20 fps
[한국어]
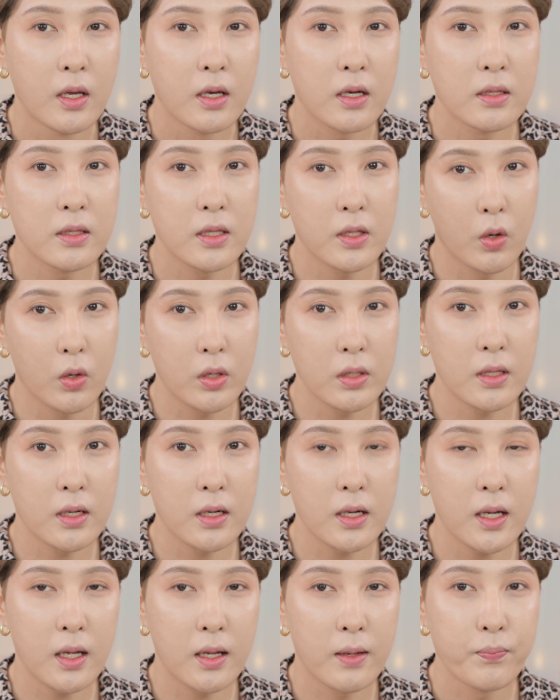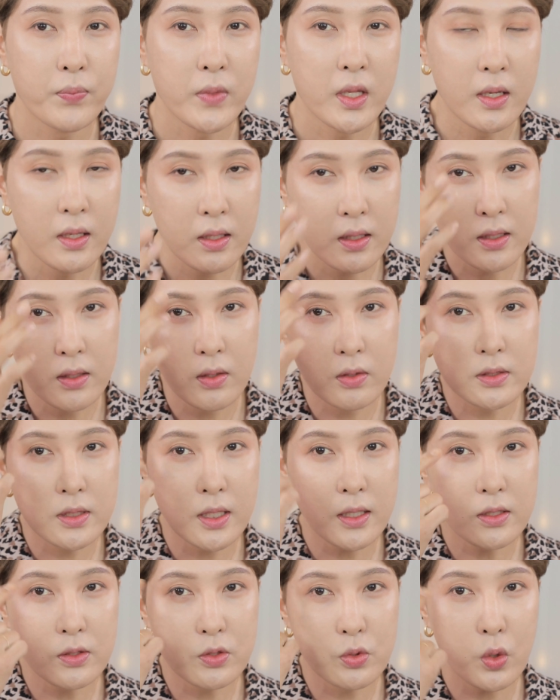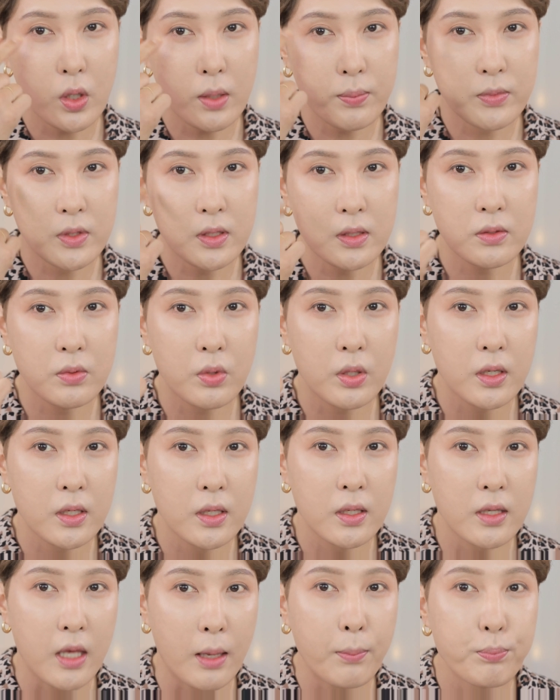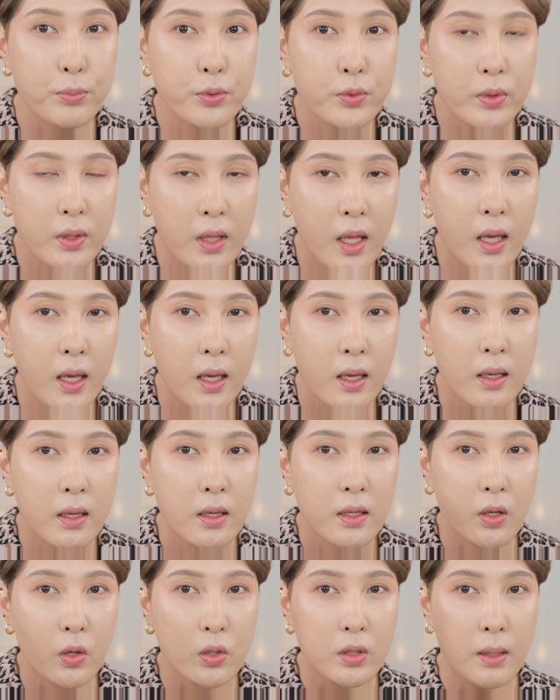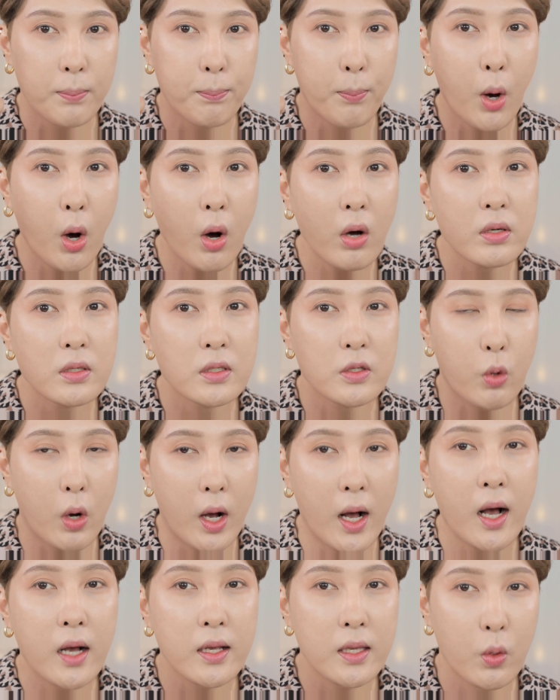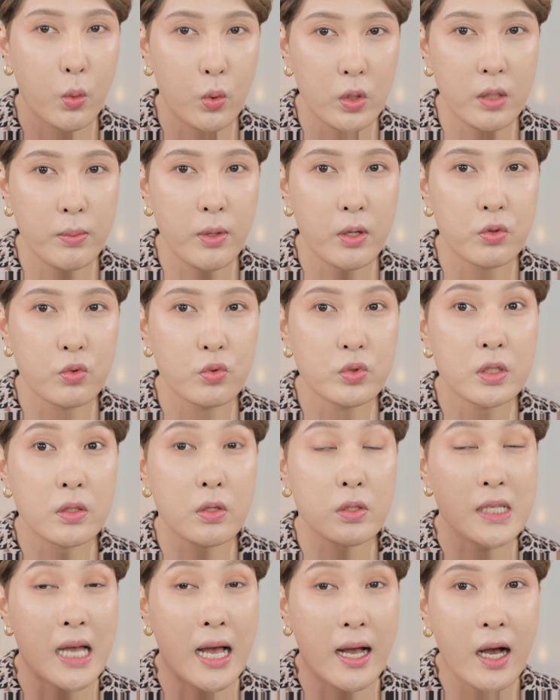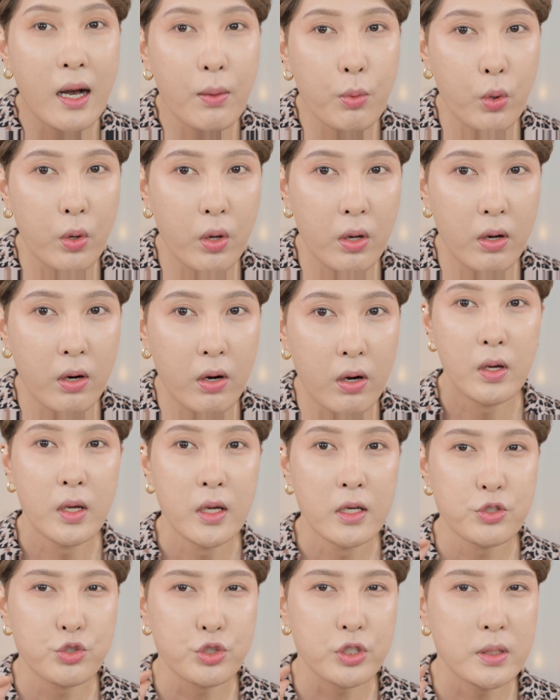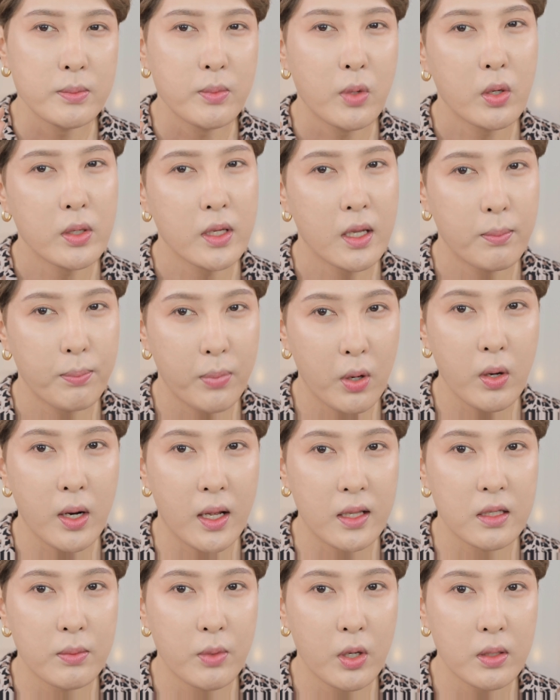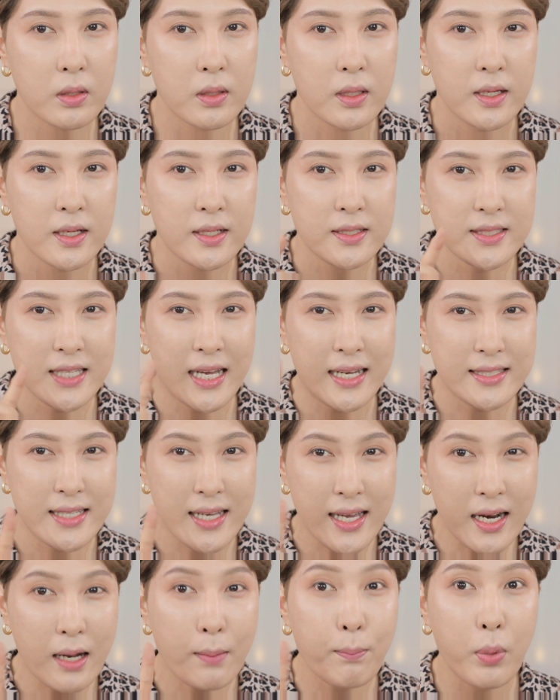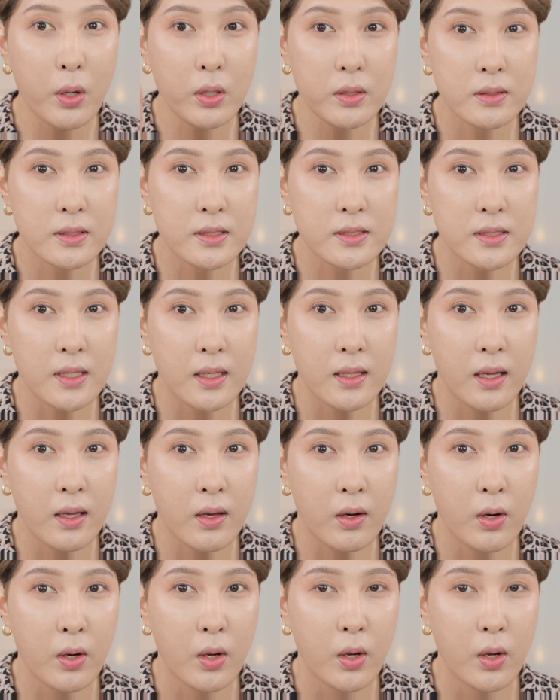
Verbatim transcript: 근데 여기다가 이런 색조합들은 되게 예쁜데 여기다 펄을 과하게 올리면 눈이 더 작아 보여요. 쉬머리한 펄 아니면 자잘한 펄들 있잖아요.